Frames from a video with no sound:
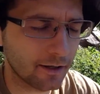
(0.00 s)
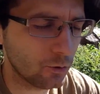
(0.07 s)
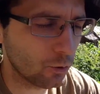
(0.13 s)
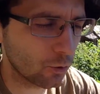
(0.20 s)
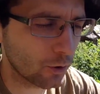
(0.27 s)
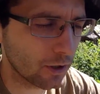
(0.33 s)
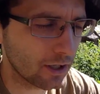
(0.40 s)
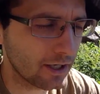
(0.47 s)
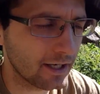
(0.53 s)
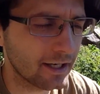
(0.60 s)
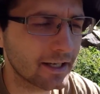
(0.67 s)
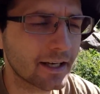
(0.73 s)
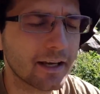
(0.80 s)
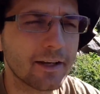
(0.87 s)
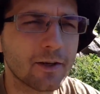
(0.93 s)
lungo i
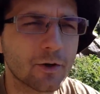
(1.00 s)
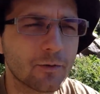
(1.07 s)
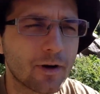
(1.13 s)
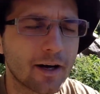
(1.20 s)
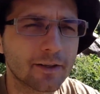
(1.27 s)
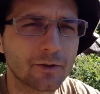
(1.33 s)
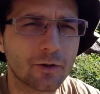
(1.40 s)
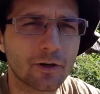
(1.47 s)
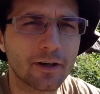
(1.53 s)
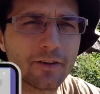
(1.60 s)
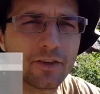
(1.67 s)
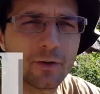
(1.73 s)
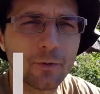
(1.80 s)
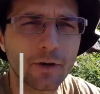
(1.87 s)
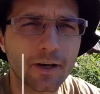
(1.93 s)
rii che io vado a
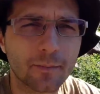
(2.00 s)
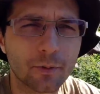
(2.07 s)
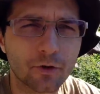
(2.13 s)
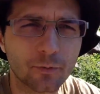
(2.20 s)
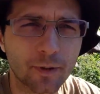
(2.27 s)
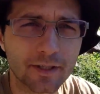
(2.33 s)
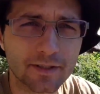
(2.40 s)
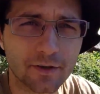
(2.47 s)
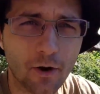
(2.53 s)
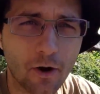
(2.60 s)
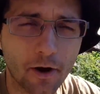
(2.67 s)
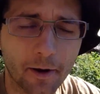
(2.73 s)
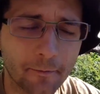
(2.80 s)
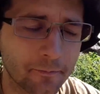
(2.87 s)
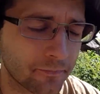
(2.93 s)
eseguire le
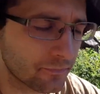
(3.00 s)
prospezioni.